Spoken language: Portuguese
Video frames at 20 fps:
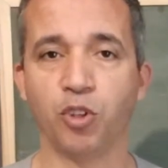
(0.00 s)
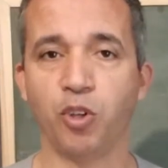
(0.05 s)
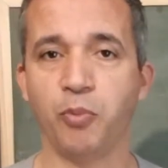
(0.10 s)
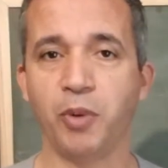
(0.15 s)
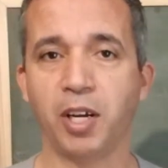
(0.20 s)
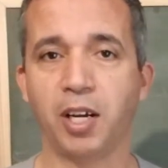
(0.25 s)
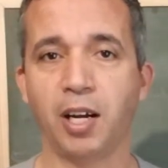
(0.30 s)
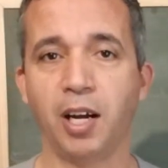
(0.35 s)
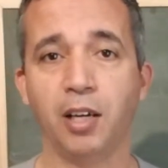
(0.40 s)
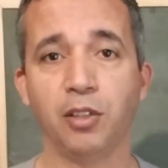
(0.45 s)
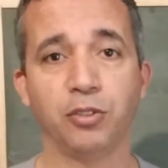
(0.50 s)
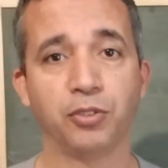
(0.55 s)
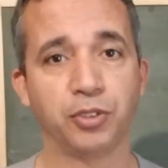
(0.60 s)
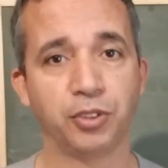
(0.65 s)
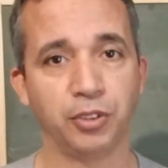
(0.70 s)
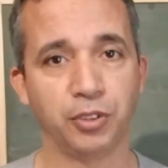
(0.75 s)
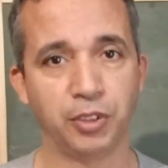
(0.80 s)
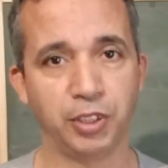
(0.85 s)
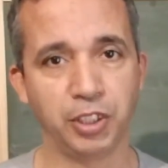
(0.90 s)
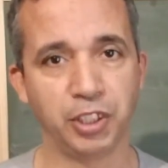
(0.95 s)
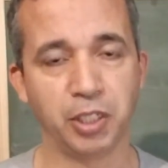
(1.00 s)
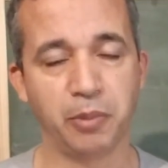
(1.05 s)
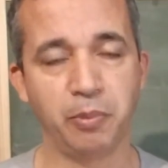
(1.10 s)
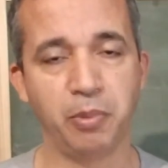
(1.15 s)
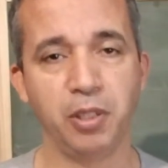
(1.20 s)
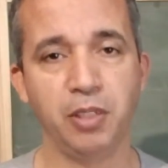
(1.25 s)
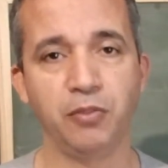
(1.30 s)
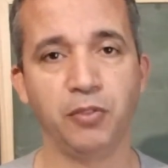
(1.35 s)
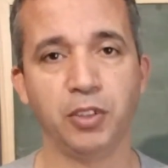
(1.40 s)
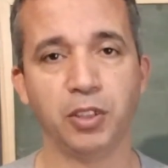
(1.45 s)
meu nome é Carlos, seja
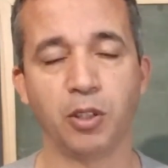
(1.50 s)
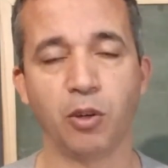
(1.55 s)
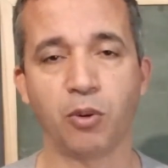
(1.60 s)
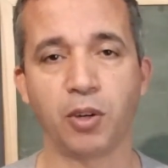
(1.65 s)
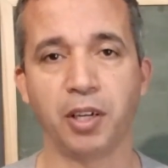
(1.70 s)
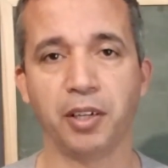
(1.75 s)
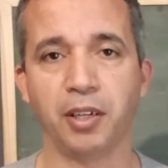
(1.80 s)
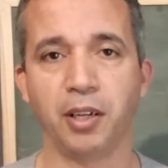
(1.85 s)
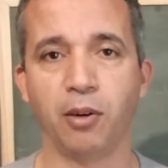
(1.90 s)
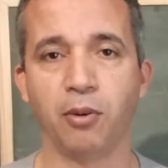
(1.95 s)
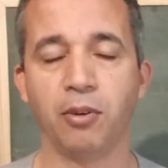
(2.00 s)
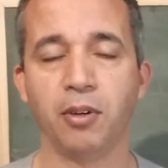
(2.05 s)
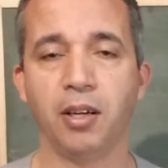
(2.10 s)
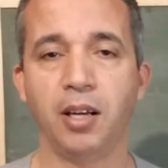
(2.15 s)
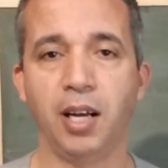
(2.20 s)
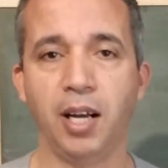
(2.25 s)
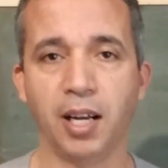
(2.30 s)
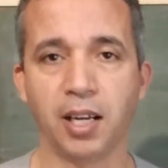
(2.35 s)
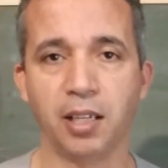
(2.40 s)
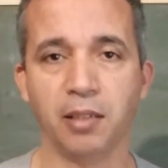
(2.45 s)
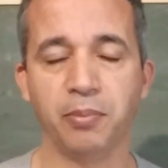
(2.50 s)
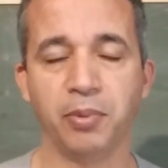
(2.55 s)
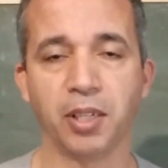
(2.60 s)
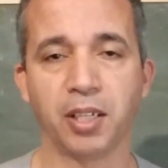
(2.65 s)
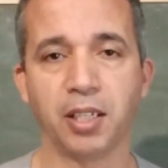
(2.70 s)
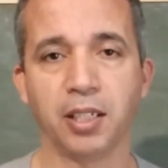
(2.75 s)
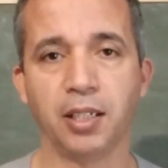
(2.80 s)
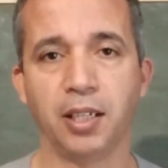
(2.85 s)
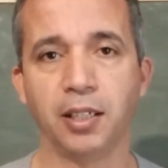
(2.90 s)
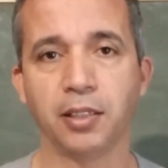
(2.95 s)
bem-vindo ao canal HP
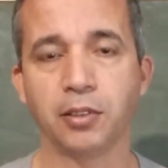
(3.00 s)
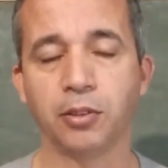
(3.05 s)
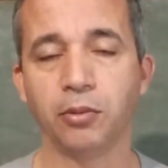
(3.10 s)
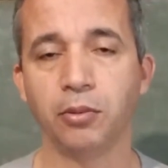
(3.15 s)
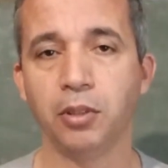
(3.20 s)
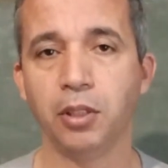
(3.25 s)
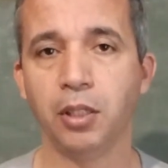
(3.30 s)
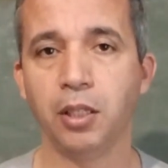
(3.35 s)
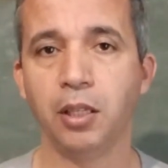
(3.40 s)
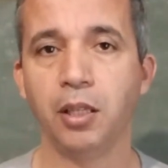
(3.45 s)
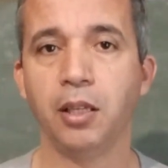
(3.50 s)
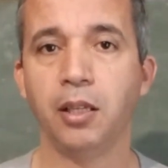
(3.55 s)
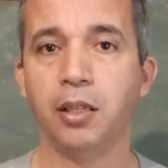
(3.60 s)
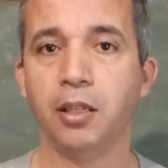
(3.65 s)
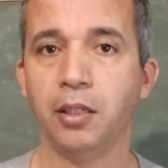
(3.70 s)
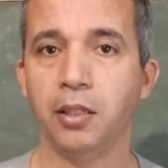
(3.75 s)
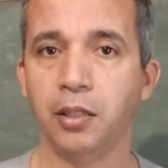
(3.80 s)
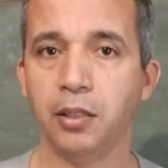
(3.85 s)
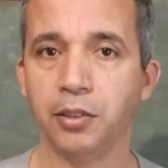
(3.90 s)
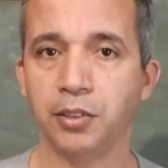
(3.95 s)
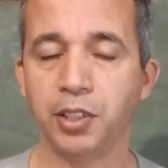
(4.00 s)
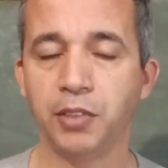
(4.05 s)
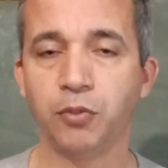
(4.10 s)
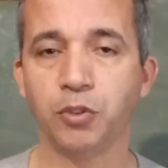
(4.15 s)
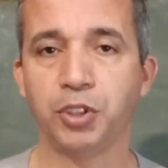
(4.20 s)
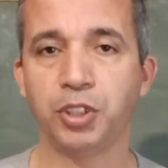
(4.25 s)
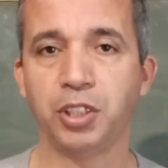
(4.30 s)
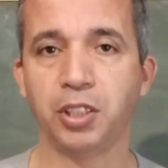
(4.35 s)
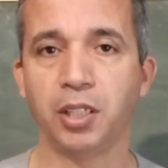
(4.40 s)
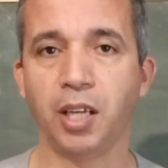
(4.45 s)
Kenaton. Se
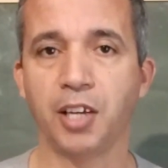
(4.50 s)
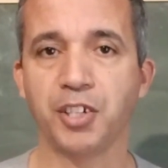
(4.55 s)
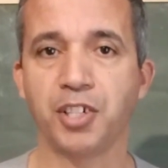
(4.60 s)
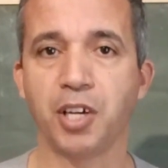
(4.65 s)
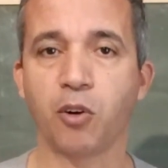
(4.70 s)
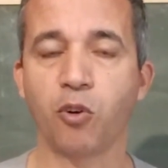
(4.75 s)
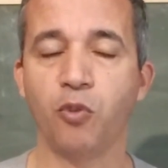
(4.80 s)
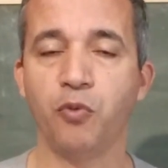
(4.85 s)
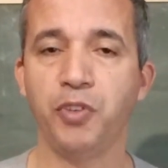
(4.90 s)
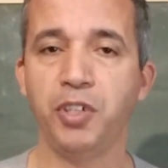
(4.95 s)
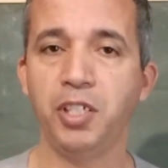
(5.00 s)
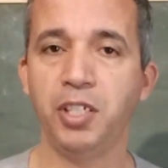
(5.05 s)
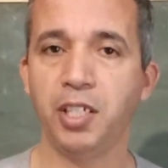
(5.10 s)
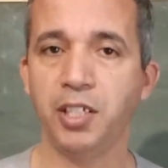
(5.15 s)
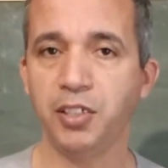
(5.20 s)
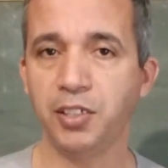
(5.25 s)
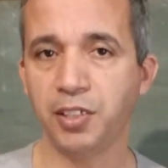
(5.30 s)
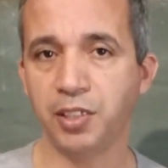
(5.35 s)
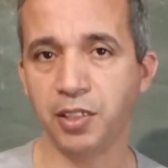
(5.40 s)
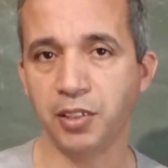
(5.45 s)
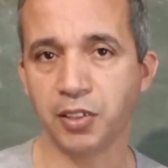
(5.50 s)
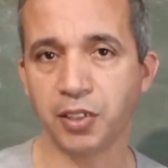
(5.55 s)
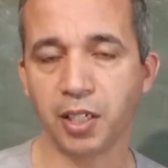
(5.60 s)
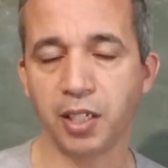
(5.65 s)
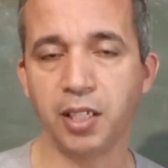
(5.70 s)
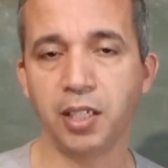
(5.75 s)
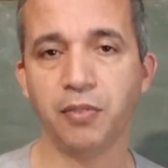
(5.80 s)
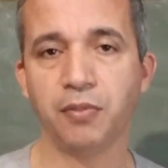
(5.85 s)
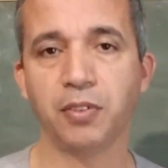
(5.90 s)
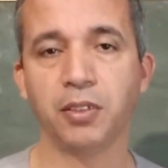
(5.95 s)
você achar conveniente, se
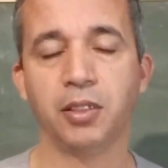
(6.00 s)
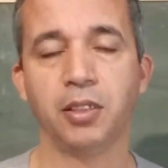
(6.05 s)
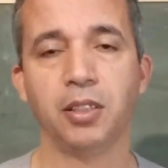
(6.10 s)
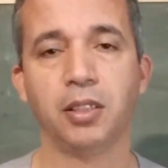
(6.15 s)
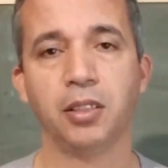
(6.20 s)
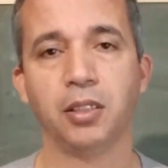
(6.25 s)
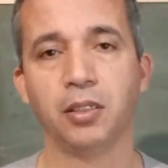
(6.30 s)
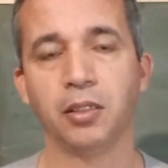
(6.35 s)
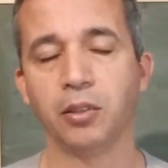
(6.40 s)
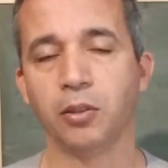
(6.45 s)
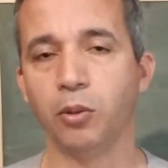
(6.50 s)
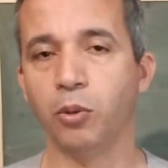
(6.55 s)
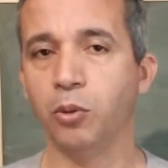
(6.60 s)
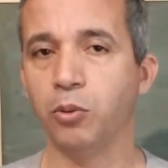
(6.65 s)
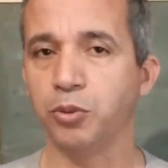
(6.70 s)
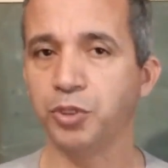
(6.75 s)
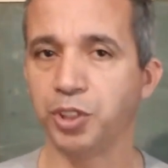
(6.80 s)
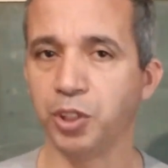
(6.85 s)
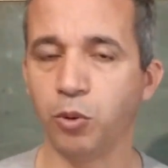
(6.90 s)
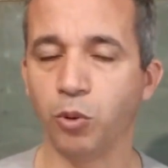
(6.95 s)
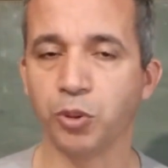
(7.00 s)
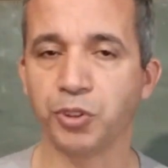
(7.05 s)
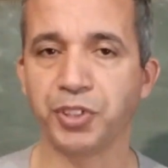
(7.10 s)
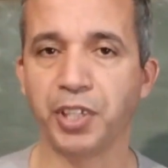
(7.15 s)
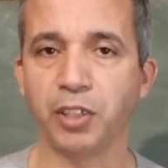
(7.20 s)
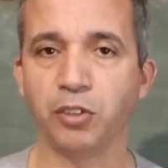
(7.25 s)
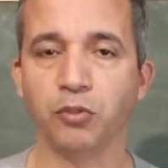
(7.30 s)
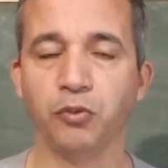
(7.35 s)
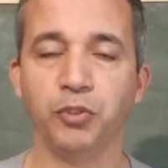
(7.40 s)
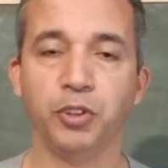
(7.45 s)
inscreva ou se
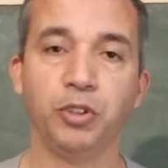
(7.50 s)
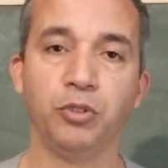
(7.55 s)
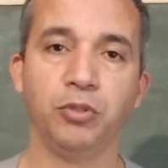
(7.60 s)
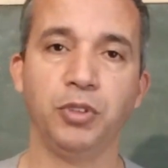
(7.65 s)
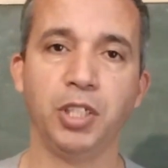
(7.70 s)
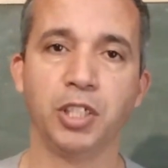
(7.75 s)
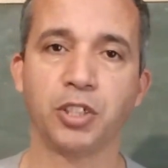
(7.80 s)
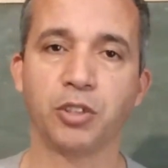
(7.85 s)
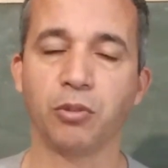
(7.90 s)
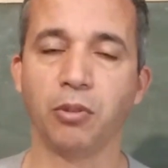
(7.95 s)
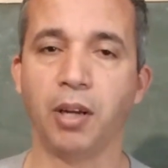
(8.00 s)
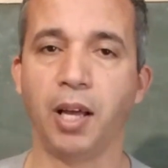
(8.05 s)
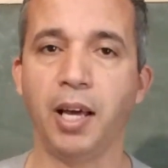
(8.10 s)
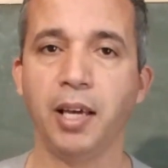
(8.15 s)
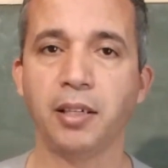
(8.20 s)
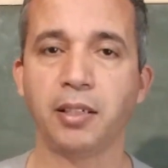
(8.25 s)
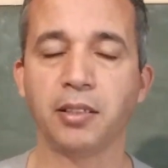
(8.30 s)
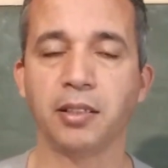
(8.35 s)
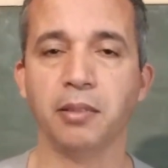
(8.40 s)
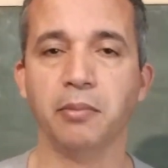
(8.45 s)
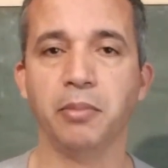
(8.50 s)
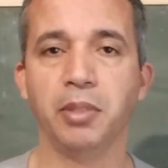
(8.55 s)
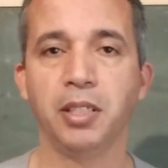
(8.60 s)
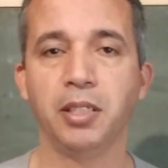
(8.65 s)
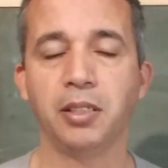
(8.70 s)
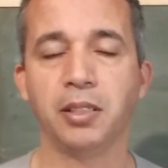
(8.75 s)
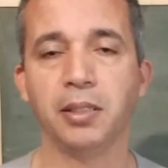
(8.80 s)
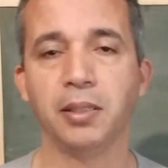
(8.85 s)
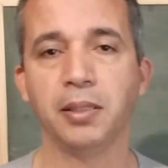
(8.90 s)
gostar do vídeo, deixa o like também,